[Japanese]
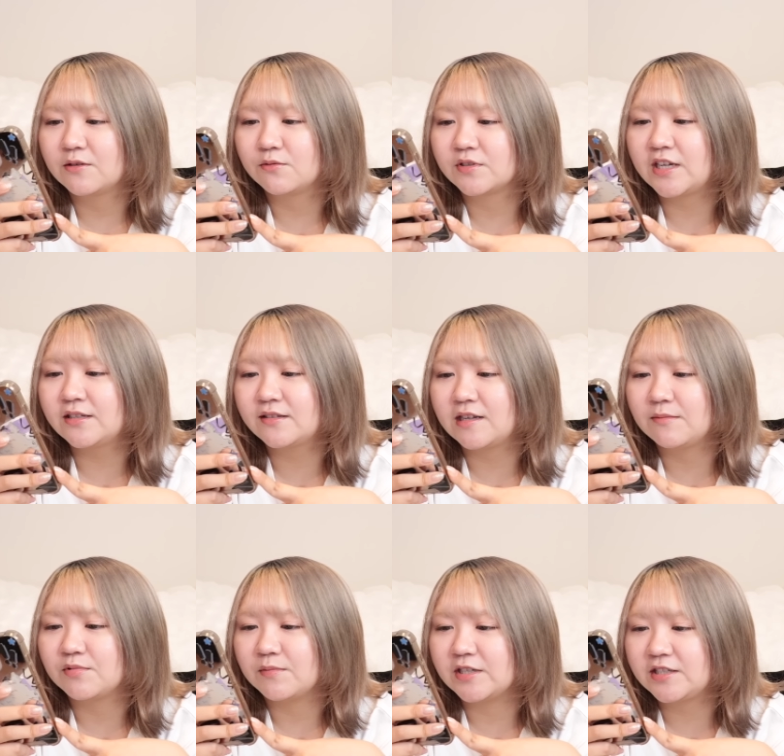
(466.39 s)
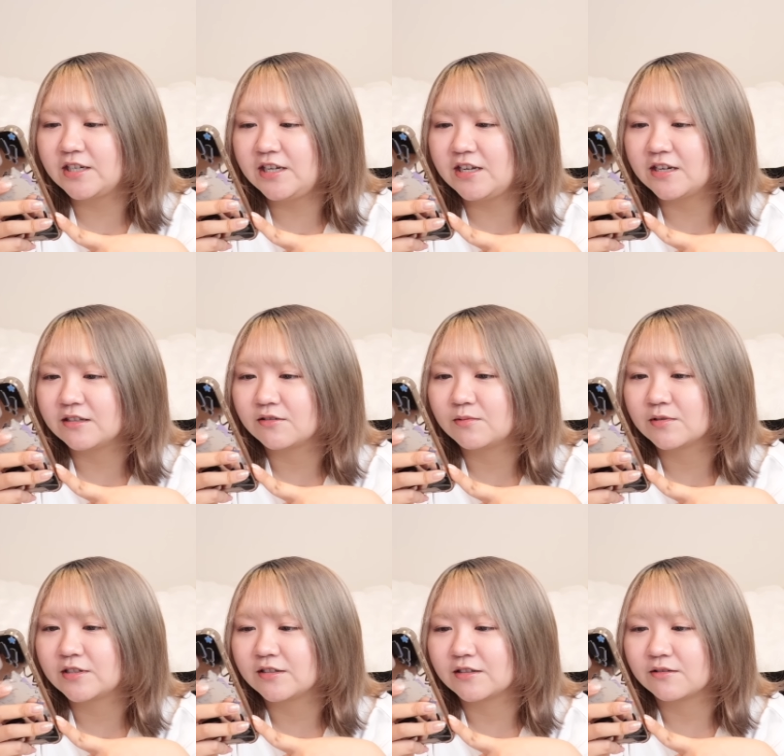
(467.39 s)
でこの刺すタイプめっちゃいいやんと思っ
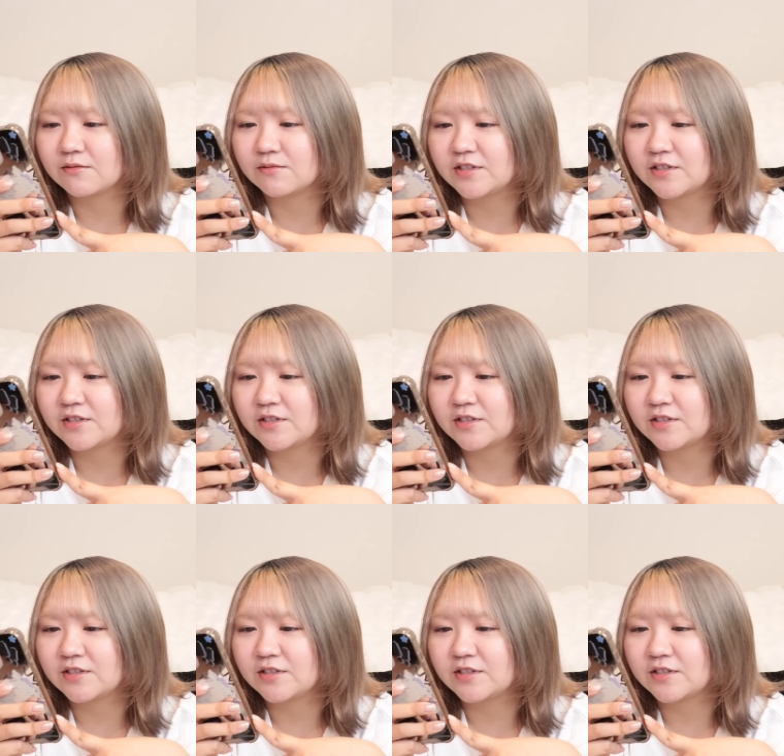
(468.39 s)
てたんだけど